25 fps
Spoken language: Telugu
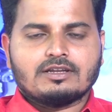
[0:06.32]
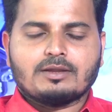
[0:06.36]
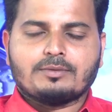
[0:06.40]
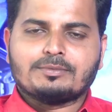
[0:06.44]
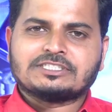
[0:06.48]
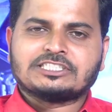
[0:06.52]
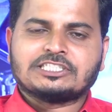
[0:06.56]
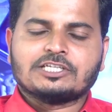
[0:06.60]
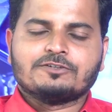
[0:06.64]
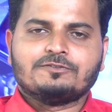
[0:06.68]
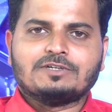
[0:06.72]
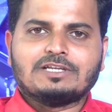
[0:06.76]

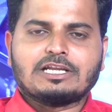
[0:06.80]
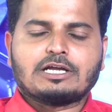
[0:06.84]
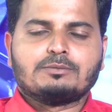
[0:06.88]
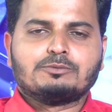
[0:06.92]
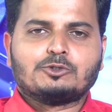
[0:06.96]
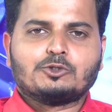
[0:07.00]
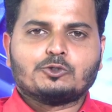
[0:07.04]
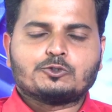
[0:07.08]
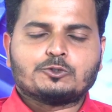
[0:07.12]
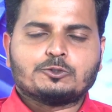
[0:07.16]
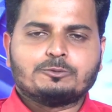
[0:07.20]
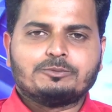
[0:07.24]
నమస్తే వెల్కమ్
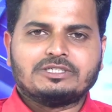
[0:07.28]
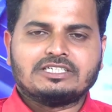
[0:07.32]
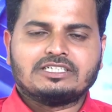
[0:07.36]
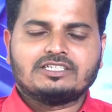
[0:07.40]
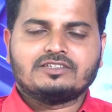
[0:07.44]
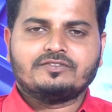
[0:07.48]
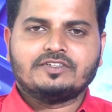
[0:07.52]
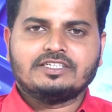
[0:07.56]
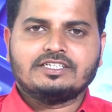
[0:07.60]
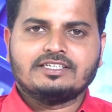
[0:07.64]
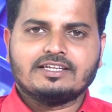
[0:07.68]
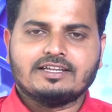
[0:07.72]
టు సుమన్
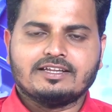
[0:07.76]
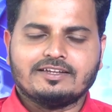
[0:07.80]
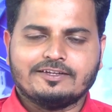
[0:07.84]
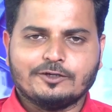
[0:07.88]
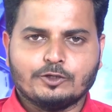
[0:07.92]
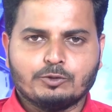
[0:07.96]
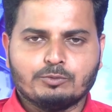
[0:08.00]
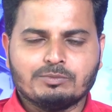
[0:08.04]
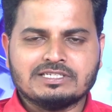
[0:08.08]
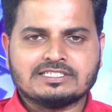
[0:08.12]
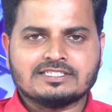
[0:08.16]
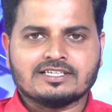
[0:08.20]
టీవీ
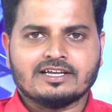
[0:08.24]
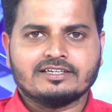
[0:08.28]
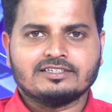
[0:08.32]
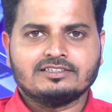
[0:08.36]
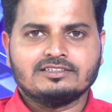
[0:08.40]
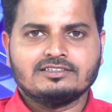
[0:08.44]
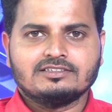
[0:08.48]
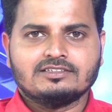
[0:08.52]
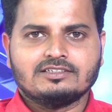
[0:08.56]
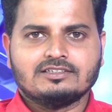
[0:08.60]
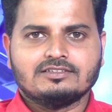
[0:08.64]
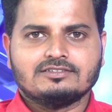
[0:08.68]
నేను మీ సాయి
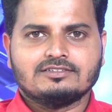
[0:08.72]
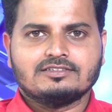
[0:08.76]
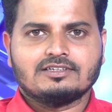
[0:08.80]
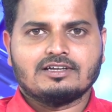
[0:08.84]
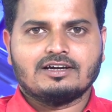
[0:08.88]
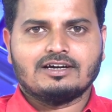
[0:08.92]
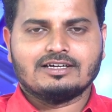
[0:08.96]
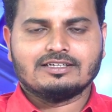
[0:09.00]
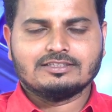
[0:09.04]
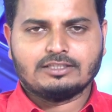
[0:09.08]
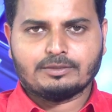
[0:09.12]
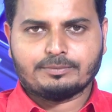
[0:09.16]

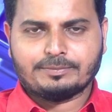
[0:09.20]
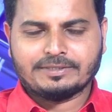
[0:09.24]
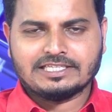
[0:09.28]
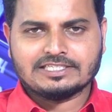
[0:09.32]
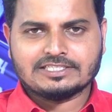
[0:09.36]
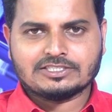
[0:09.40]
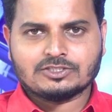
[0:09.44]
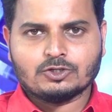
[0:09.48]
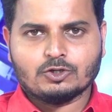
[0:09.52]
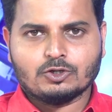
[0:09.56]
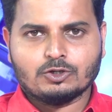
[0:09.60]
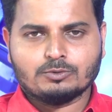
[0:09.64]

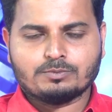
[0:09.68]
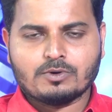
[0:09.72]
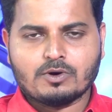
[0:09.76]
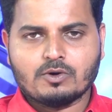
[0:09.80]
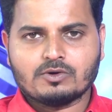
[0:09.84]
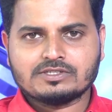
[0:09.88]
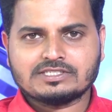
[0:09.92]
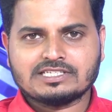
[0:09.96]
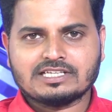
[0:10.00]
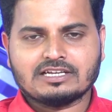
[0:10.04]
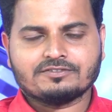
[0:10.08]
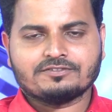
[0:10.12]
ఆంధ్రప్రదేశ్లో
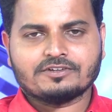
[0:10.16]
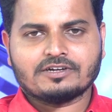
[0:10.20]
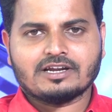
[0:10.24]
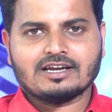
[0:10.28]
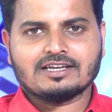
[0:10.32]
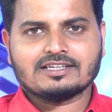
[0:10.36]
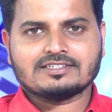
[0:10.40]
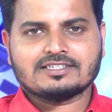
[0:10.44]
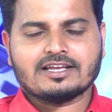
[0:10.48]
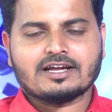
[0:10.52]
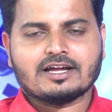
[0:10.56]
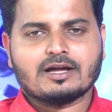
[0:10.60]
పౌర
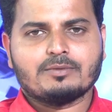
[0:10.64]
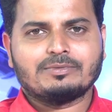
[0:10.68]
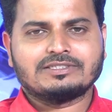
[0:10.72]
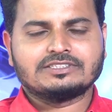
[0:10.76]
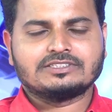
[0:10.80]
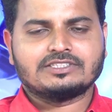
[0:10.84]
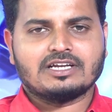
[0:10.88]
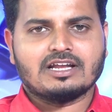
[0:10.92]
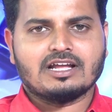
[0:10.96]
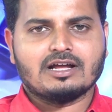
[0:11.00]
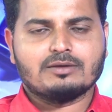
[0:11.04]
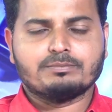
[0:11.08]
సరఫరాల శాఖ
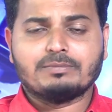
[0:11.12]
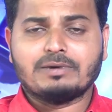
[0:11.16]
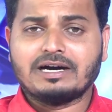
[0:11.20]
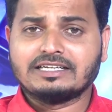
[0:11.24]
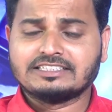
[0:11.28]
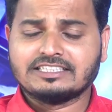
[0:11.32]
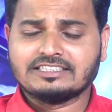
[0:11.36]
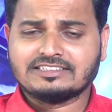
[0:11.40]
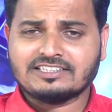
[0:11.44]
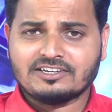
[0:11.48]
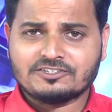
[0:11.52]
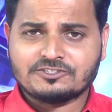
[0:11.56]
మంత్రిగా
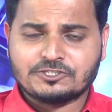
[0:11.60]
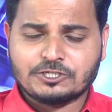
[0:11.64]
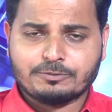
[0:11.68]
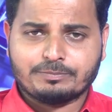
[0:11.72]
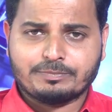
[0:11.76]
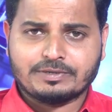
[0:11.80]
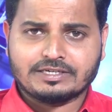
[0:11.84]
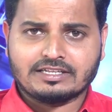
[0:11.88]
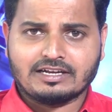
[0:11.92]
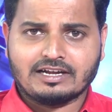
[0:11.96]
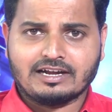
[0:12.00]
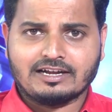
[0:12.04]
బాధ్యతలు
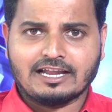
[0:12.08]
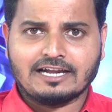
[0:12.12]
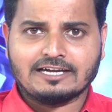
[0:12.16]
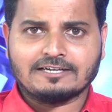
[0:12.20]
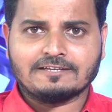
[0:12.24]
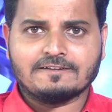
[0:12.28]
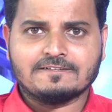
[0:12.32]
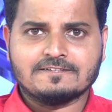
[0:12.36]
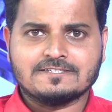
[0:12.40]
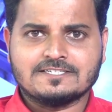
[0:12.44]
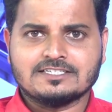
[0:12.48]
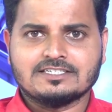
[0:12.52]
చేపట్టిన
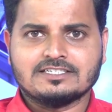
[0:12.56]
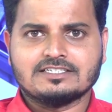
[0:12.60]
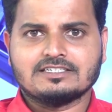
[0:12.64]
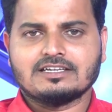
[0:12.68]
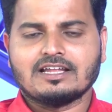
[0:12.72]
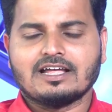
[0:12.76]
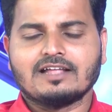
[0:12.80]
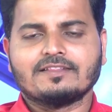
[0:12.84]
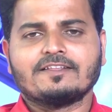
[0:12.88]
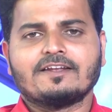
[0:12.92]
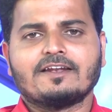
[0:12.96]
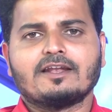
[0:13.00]
నాటి నుంచి
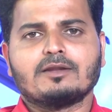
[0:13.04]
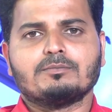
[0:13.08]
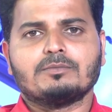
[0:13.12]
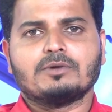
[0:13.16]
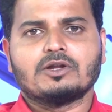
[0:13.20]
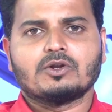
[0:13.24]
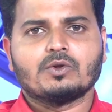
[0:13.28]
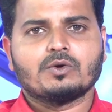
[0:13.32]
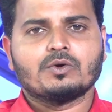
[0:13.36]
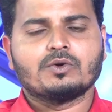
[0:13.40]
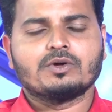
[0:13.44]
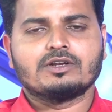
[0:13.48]
నాదన్ల
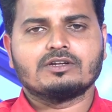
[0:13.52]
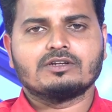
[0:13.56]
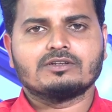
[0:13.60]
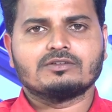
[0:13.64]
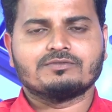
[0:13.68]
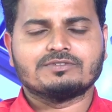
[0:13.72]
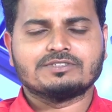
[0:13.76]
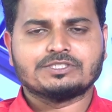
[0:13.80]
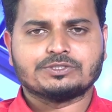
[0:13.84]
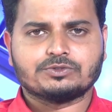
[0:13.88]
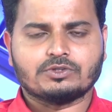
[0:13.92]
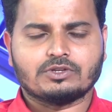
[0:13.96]
మనోహర్
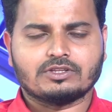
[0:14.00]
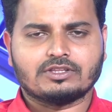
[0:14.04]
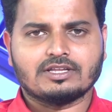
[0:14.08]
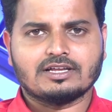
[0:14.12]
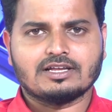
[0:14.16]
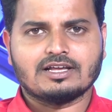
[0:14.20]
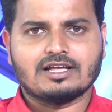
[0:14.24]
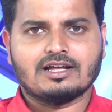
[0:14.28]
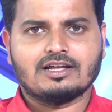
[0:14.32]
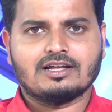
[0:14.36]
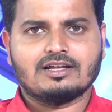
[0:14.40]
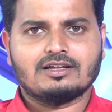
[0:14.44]

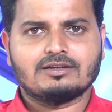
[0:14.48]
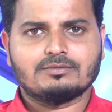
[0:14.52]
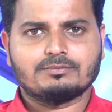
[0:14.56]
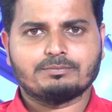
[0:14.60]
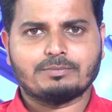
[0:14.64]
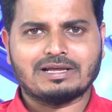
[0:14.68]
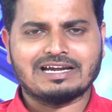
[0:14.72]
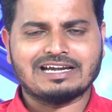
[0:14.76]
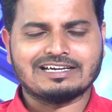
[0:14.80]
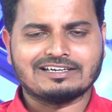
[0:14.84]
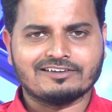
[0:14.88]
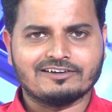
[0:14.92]
విస్తృతంగా
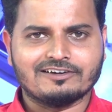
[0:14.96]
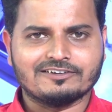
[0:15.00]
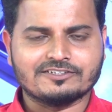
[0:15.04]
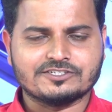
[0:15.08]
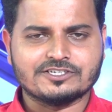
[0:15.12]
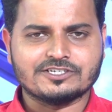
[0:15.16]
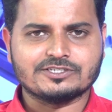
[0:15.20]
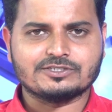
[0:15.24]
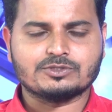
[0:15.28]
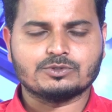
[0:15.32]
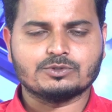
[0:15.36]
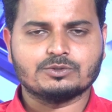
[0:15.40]
పర్యటనలు
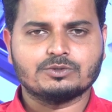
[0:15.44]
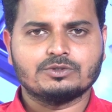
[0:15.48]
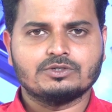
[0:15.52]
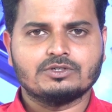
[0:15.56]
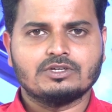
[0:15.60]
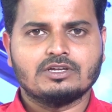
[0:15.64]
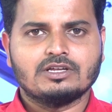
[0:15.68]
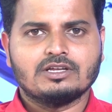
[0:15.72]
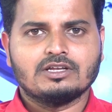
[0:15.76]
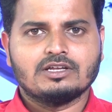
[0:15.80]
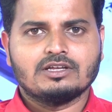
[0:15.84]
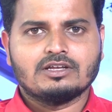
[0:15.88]
చేస్తూ
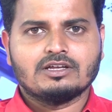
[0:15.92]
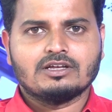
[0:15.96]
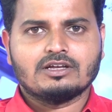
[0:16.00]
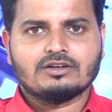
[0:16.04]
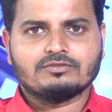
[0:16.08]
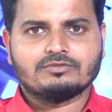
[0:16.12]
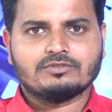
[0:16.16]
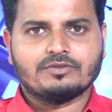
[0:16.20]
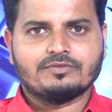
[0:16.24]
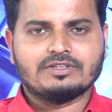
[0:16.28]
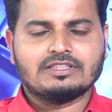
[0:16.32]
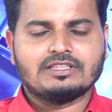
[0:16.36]

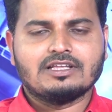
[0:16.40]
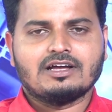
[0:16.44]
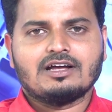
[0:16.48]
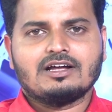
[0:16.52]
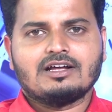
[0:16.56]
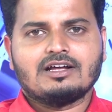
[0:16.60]
వివిధ